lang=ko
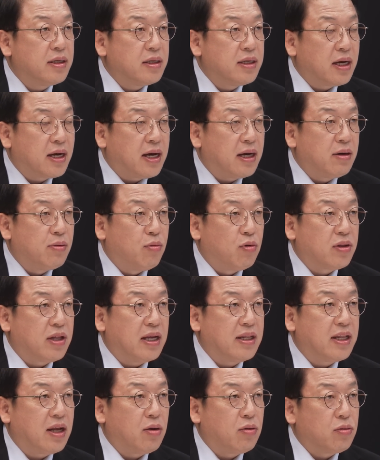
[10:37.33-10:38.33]
역할을
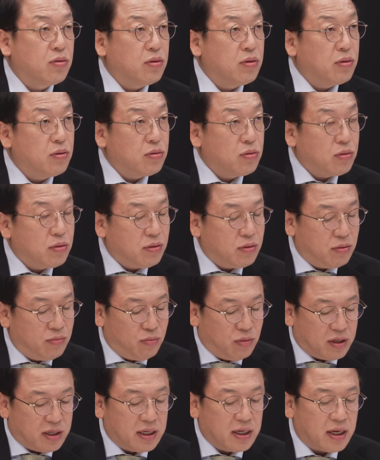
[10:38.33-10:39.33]
못한다고
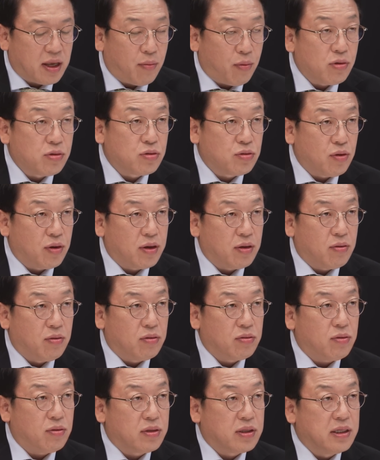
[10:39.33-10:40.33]
네. 뭐 그렇게 볼 수도
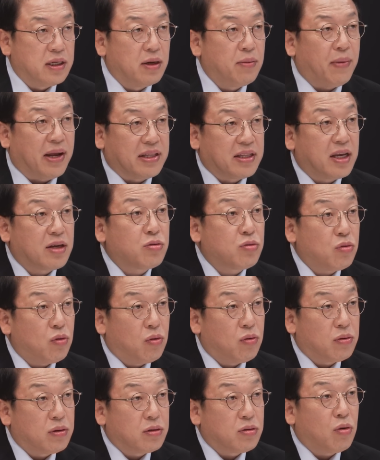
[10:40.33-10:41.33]
있고 또 정반대
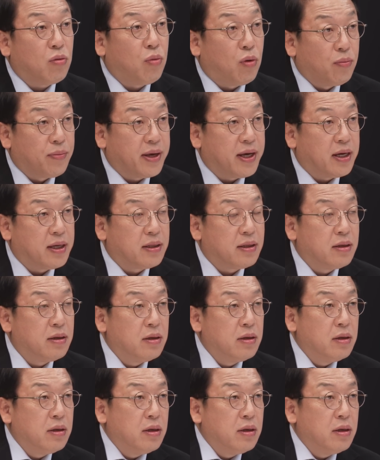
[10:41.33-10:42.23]
쪽으로 보면 네.